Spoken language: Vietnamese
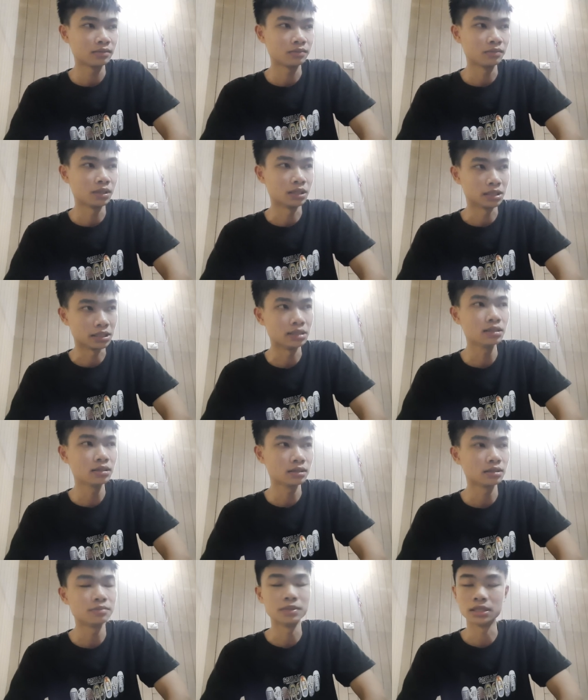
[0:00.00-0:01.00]
mười chín
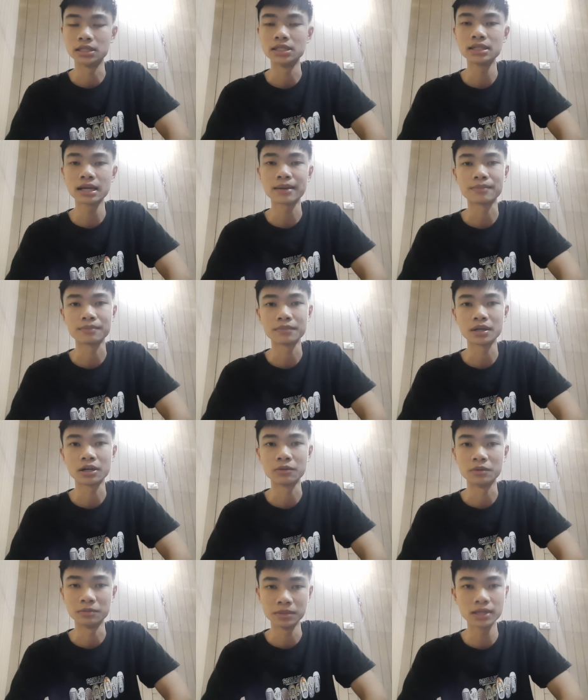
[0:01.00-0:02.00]
hơn mười chín năm bắt
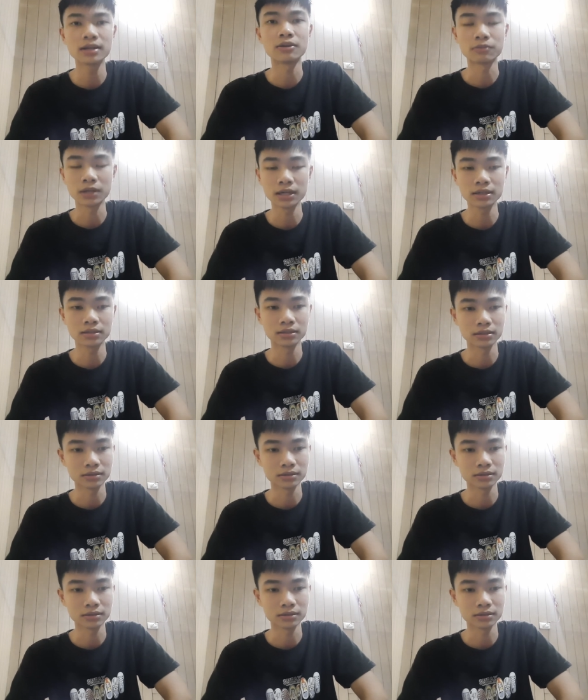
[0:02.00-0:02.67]
đầu mới biết động đất,